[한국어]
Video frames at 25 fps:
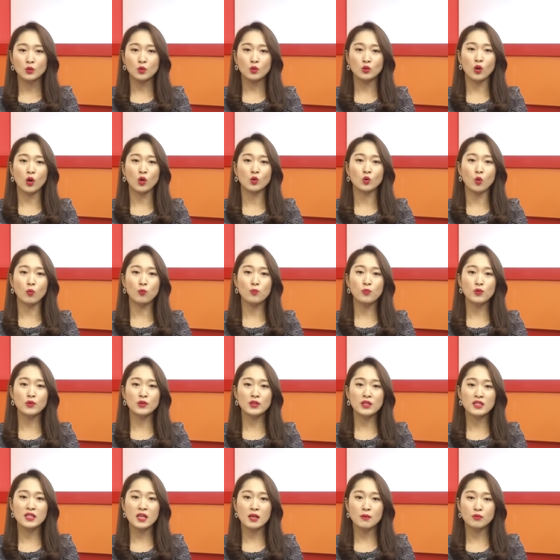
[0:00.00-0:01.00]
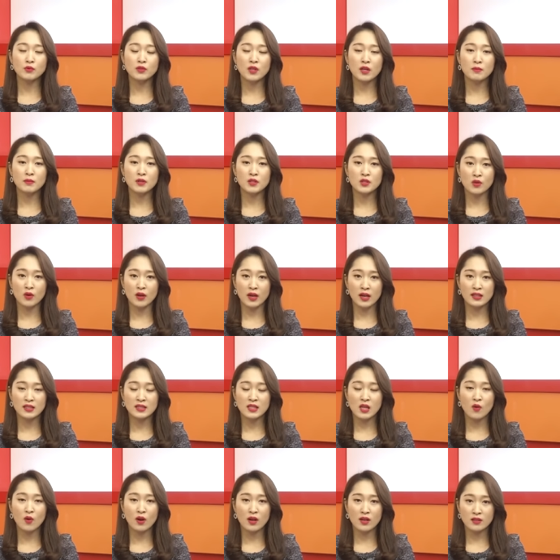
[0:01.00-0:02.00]
또 더 높은 이자 부담을 져야
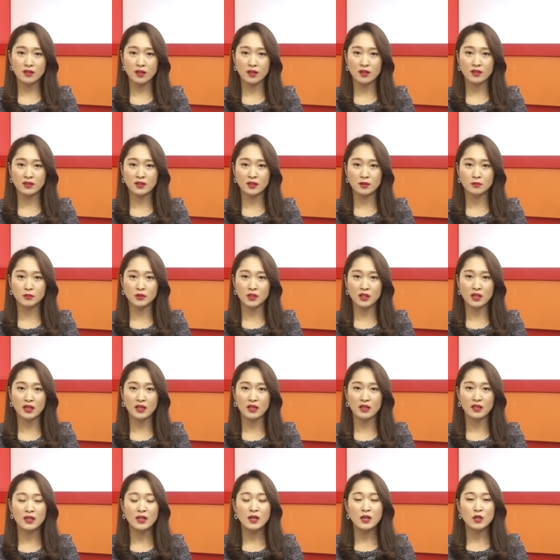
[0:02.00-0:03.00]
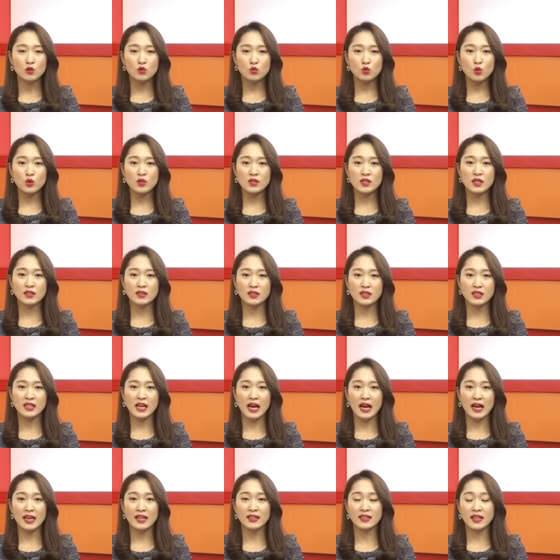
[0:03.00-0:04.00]
하는 상황이 되기 때문에
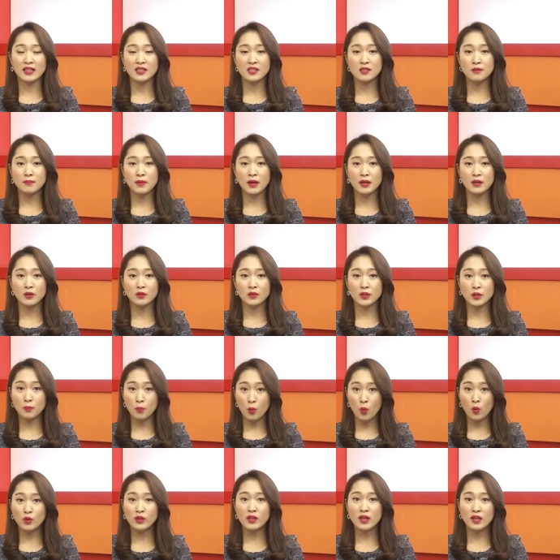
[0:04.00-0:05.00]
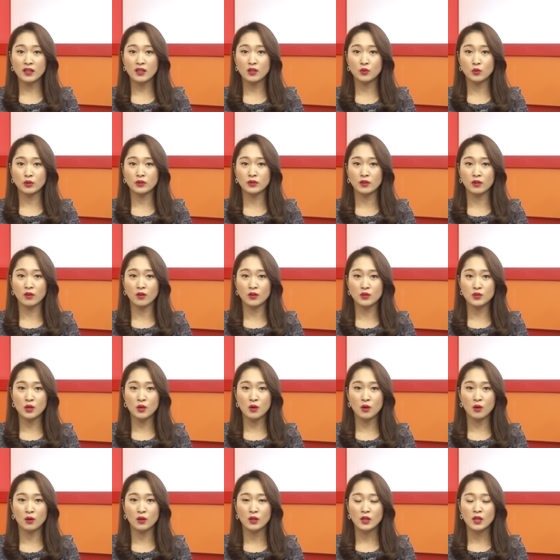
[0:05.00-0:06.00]
수요자들이 아예 내 집 마련을 포기하게 되는 거죠.
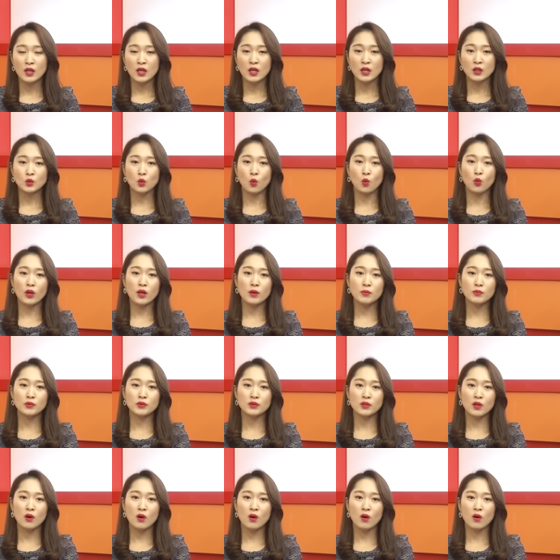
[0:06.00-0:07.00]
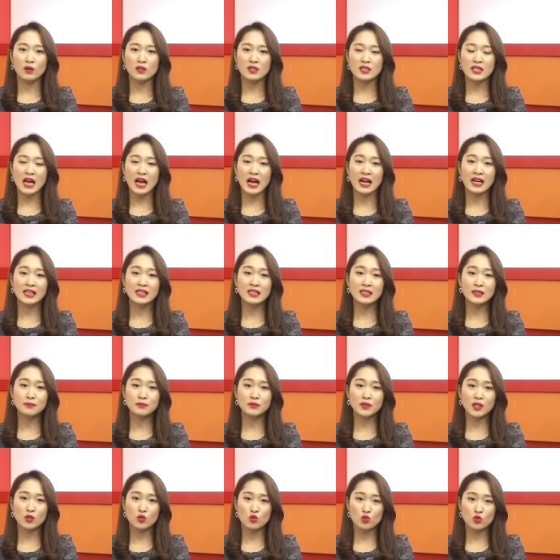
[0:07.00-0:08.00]
거죠. 또 올해부터
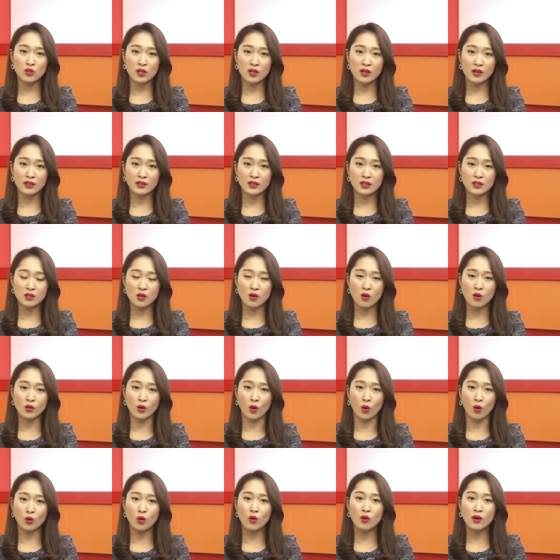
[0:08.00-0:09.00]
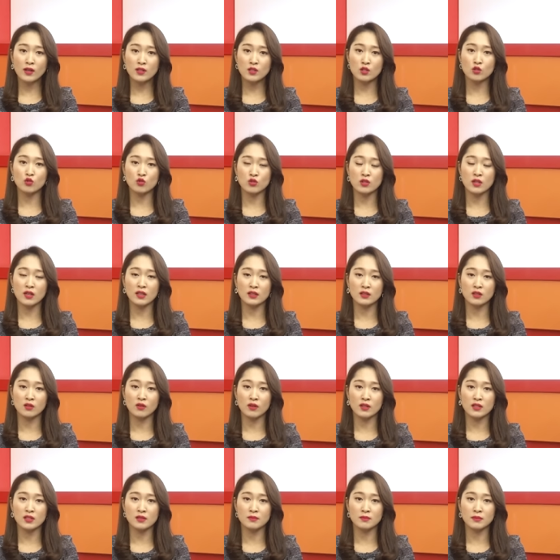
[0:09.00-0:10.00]
잔금 대출에 관해서 여러 가지 규제가
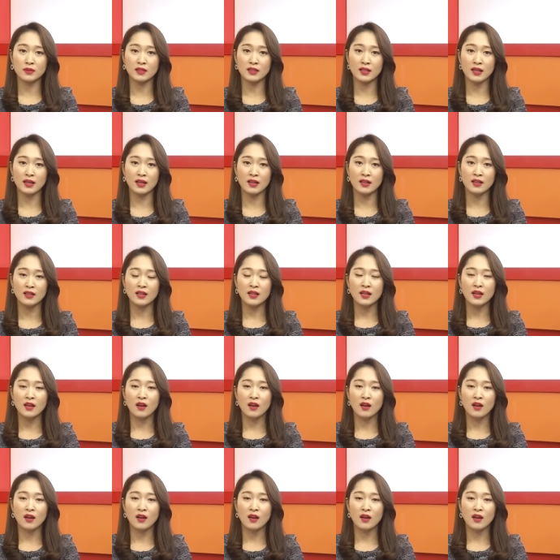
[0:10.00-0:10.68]
들어갔습니다.